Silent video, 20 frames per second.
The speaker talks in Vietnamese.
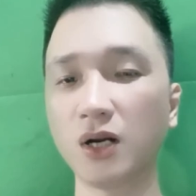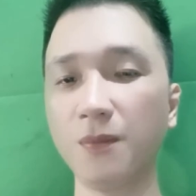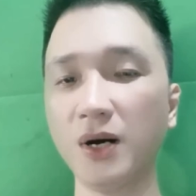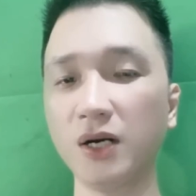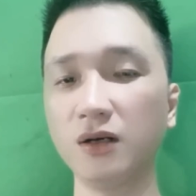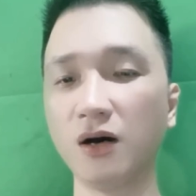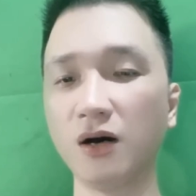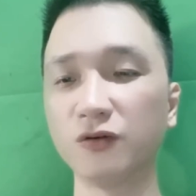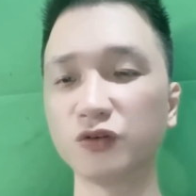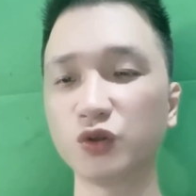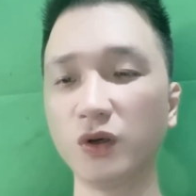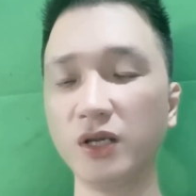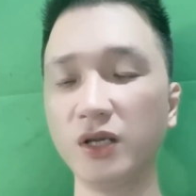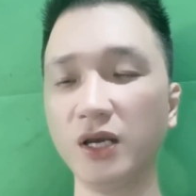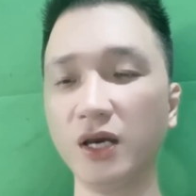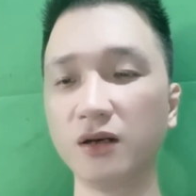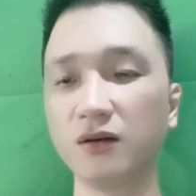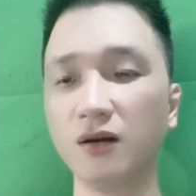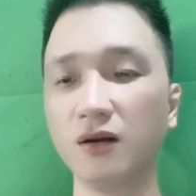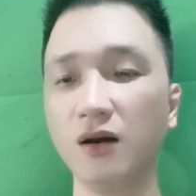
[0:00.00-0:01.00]
đã bắt đầu xuất
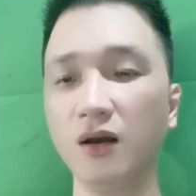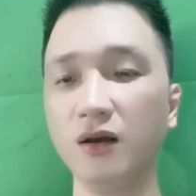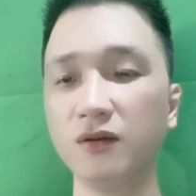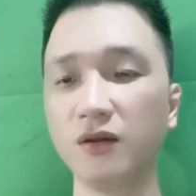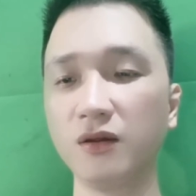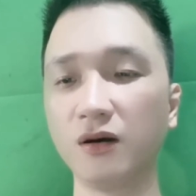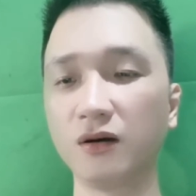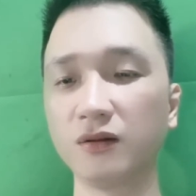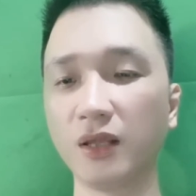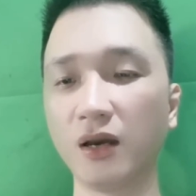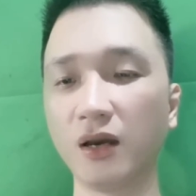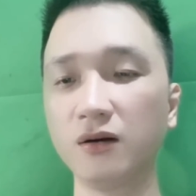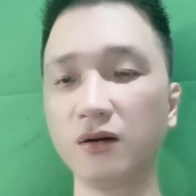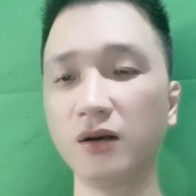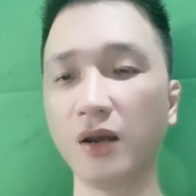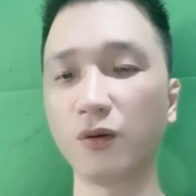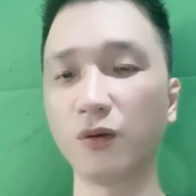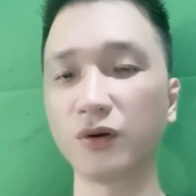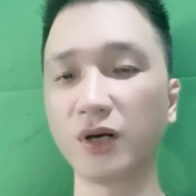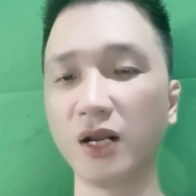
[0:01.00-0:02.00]
hiện, nhưng tiếng
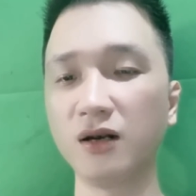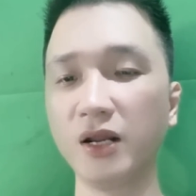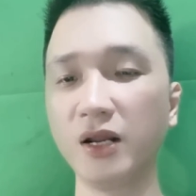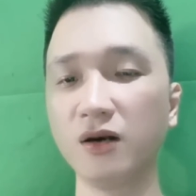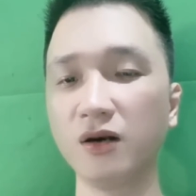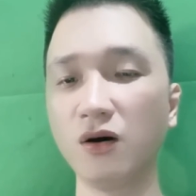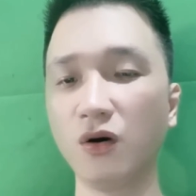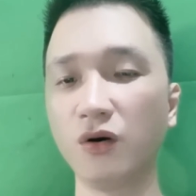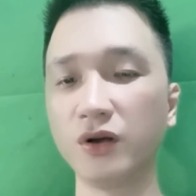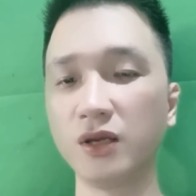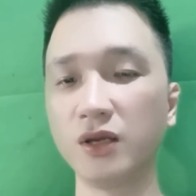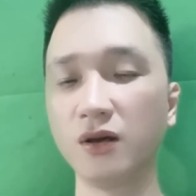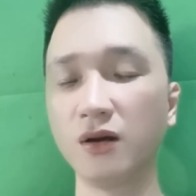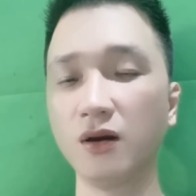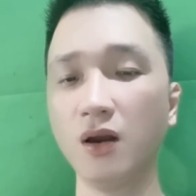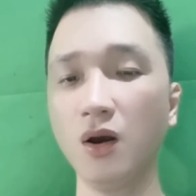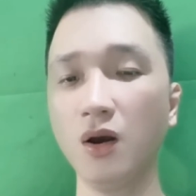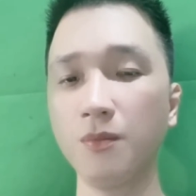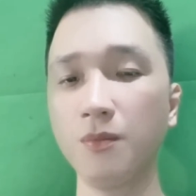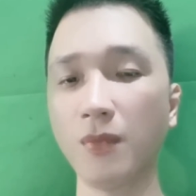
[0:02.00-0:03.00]
kêu rền liên hồi
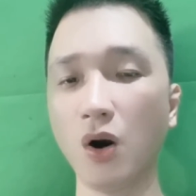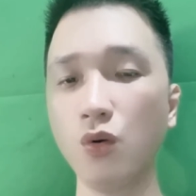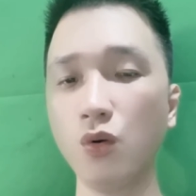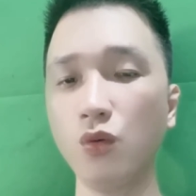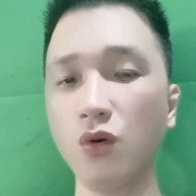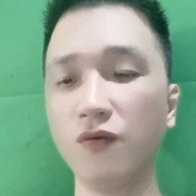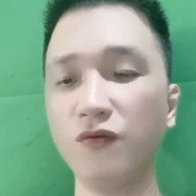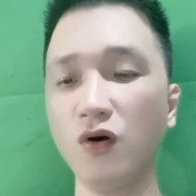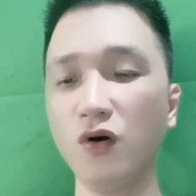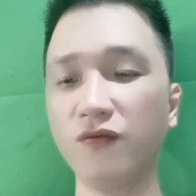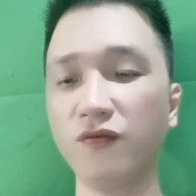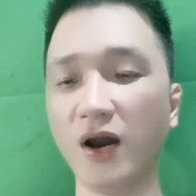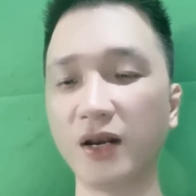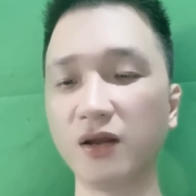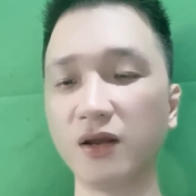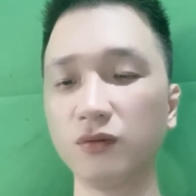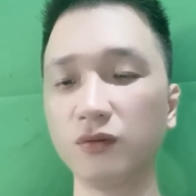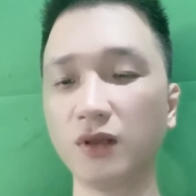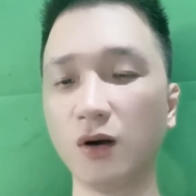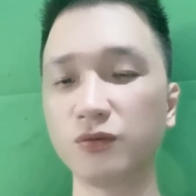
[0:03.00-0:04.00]
Máu của vô vàn
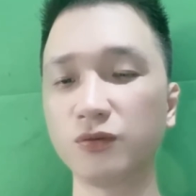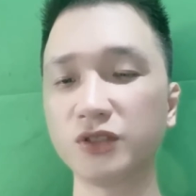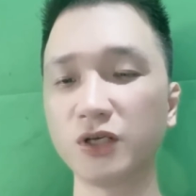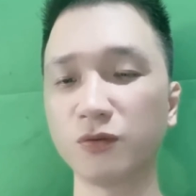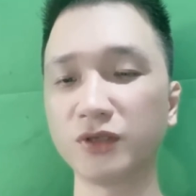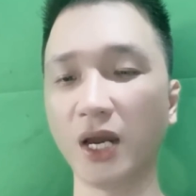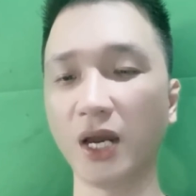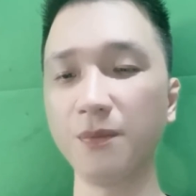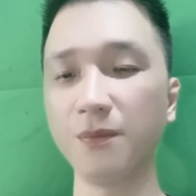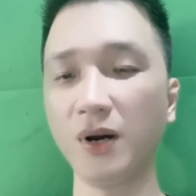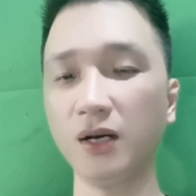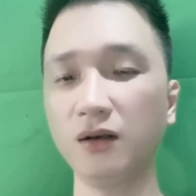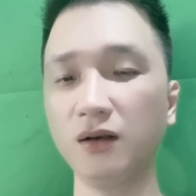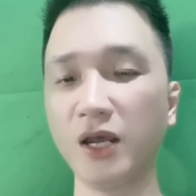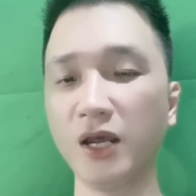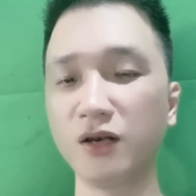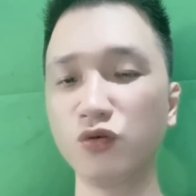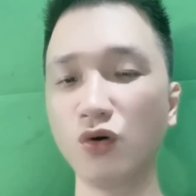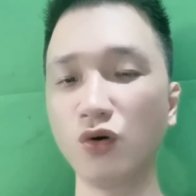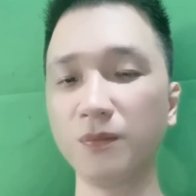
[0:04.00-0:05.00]
yêu tộc trong nháy mắt
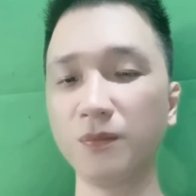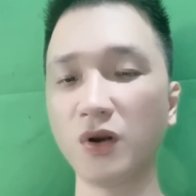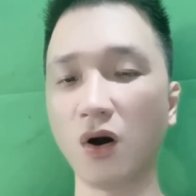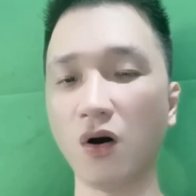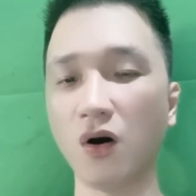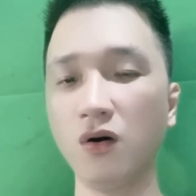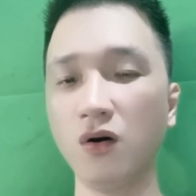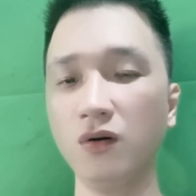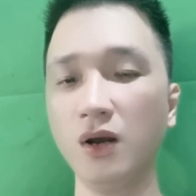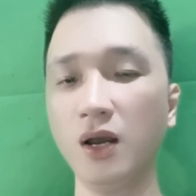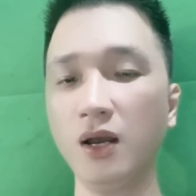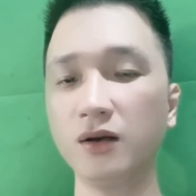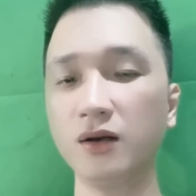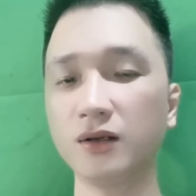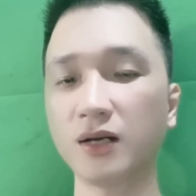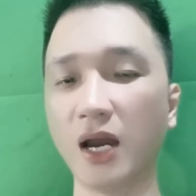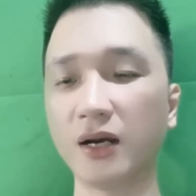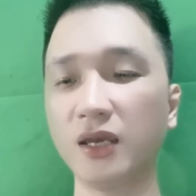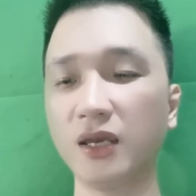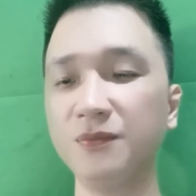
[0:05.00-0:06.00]
liền nhuộm đỏ
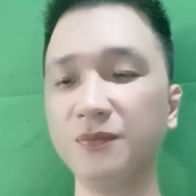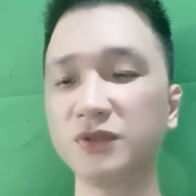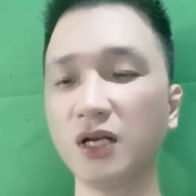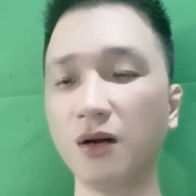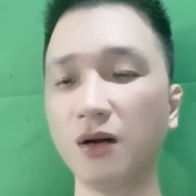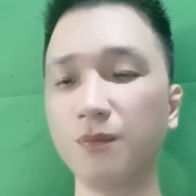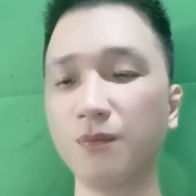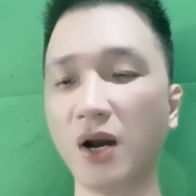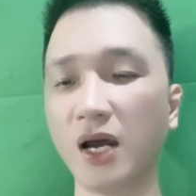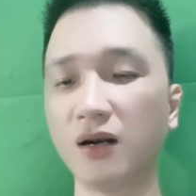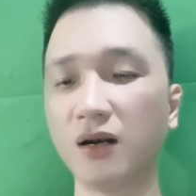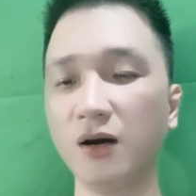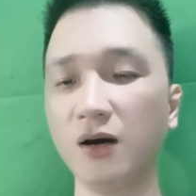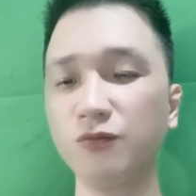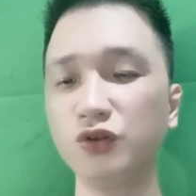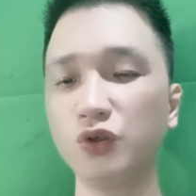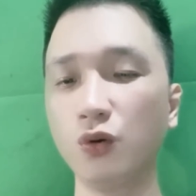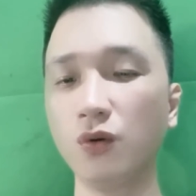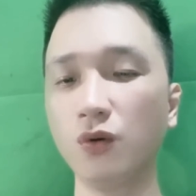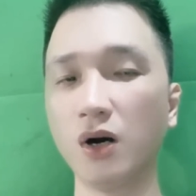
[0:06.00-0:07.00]
cả kim sắc bàn
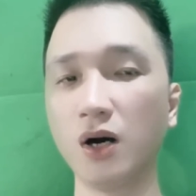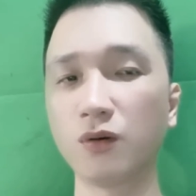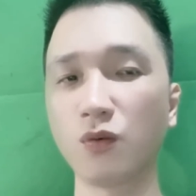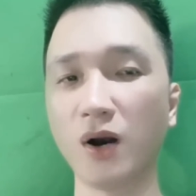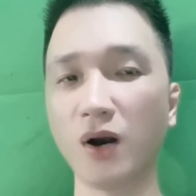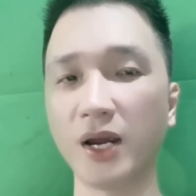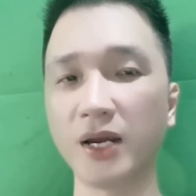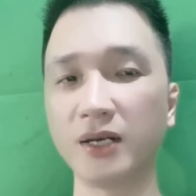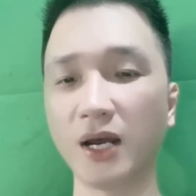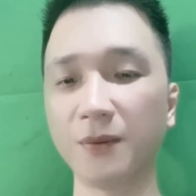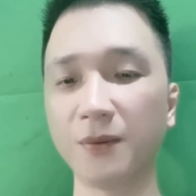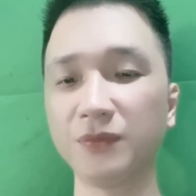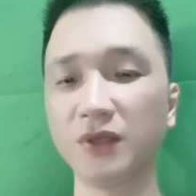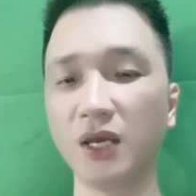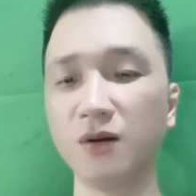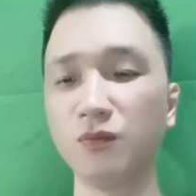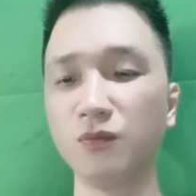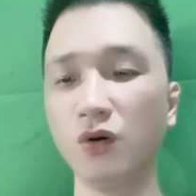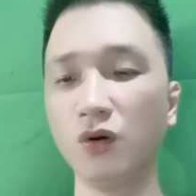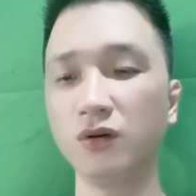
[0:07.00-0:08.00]
long trụ ở ngoài Nam
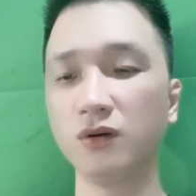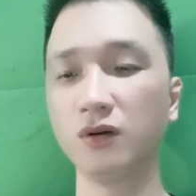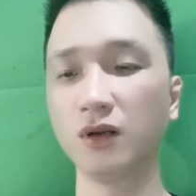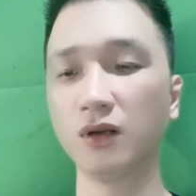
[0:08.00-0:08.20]
Thiên Môn